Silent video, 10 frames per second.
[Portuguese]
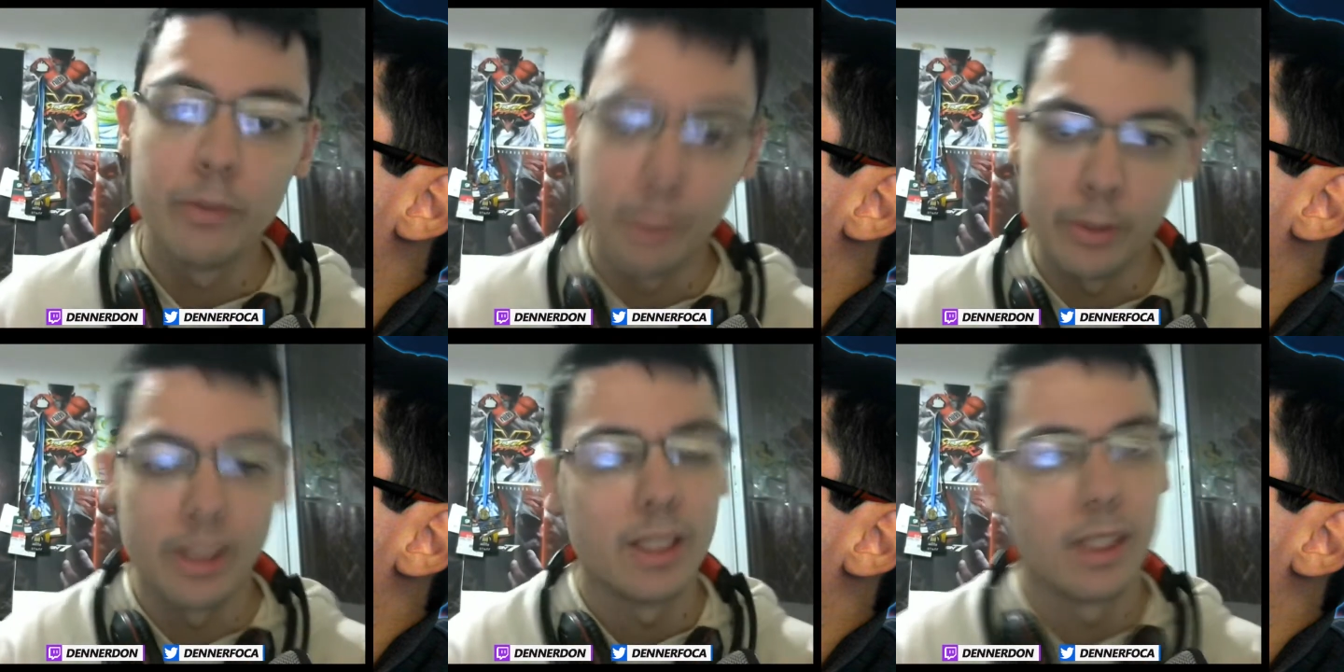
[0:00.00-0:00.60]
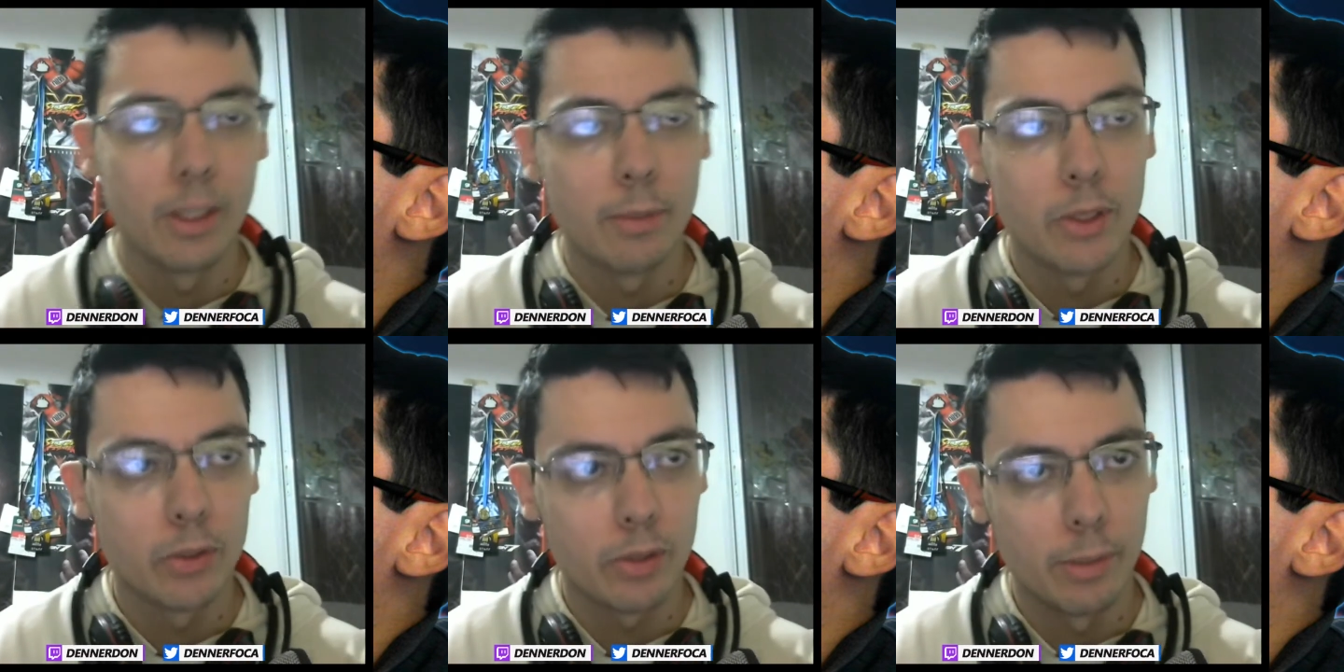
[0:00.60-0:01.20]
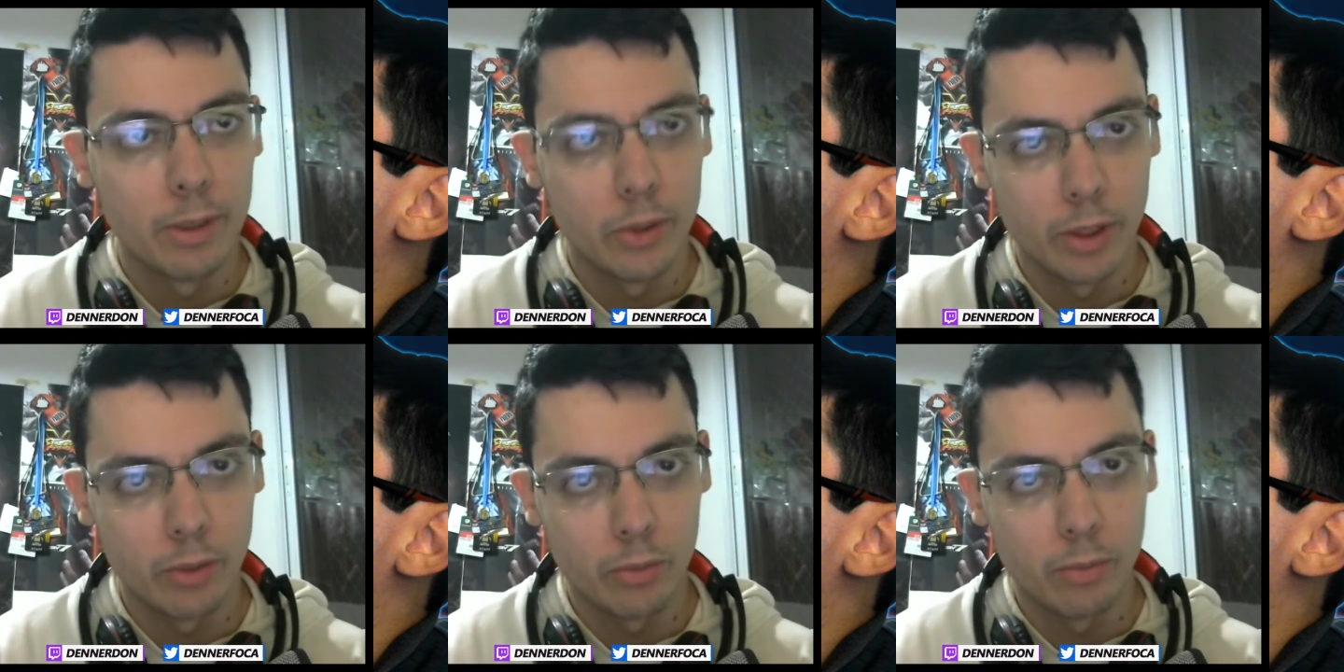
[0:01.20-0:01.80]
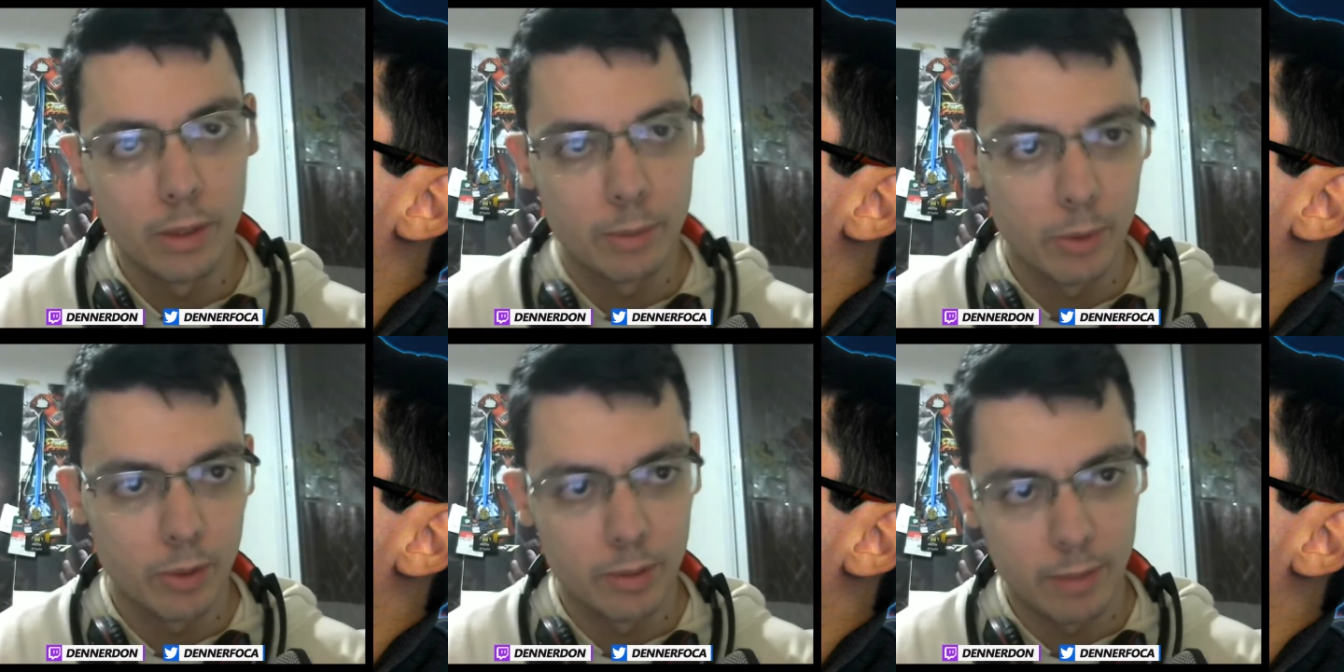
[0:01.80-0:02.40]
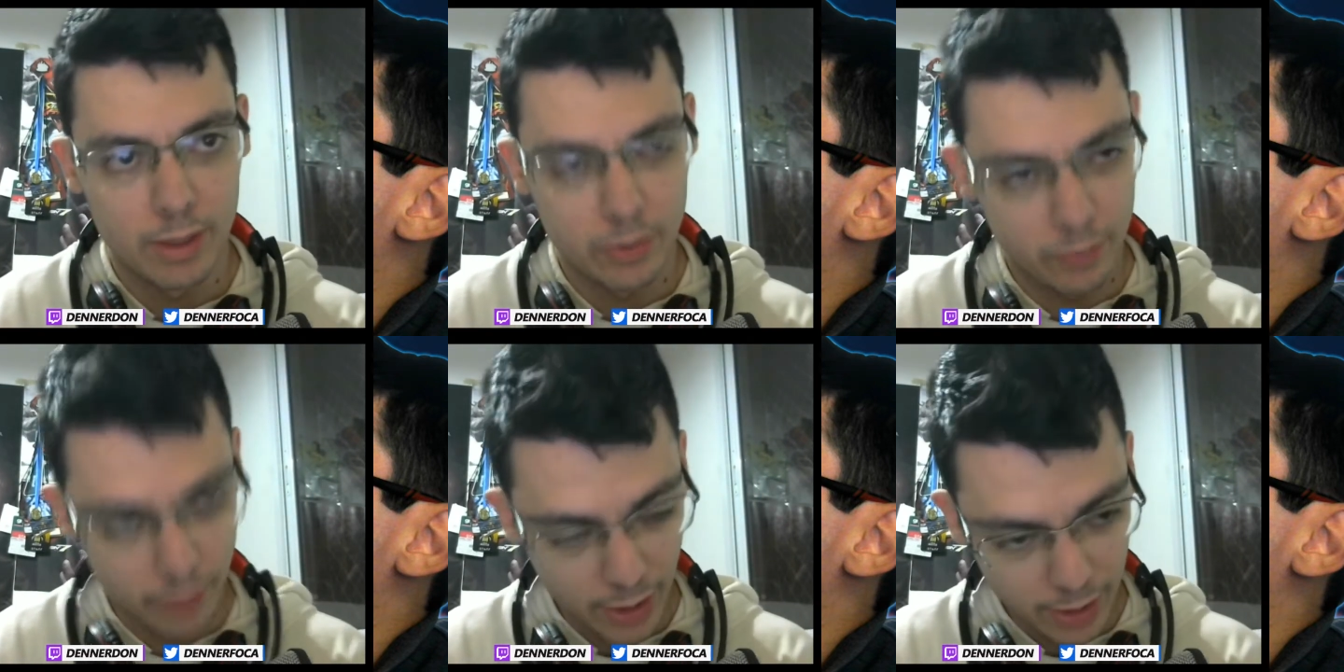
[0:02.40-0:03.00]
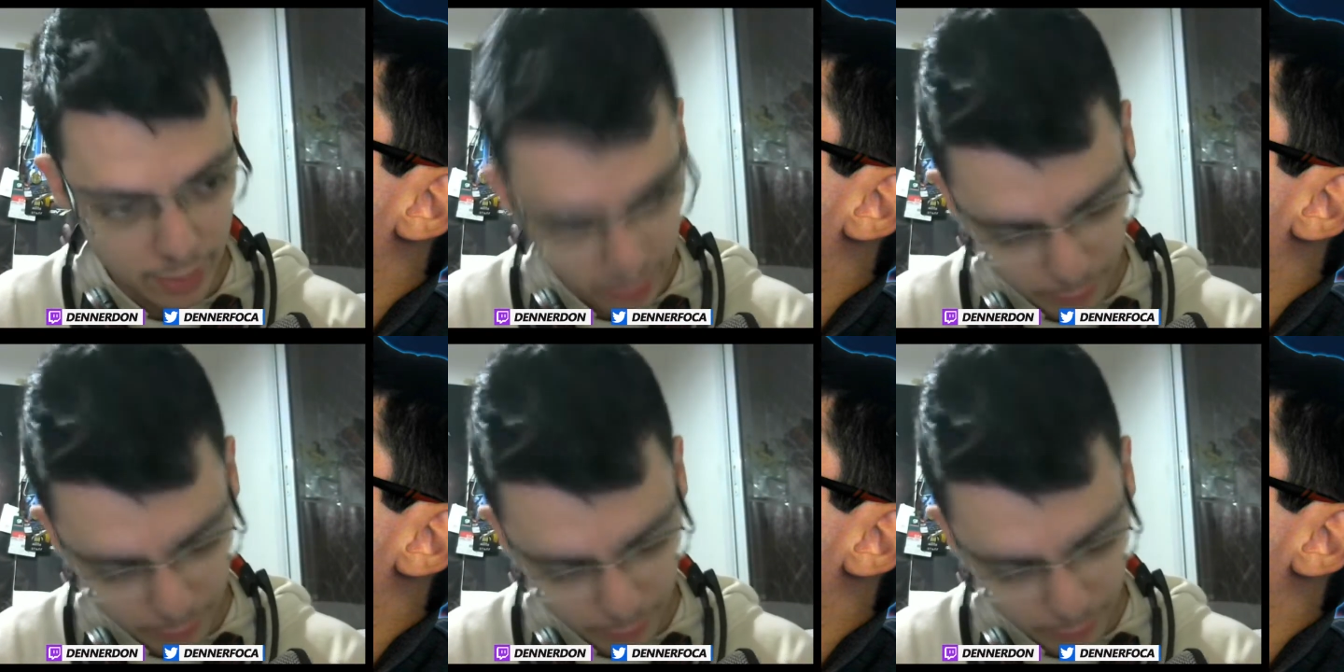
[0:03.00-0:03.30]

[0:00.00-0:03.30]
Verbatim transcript: fui pro treta, realmente eu acabei jogando com umas pessoas mais diferentes.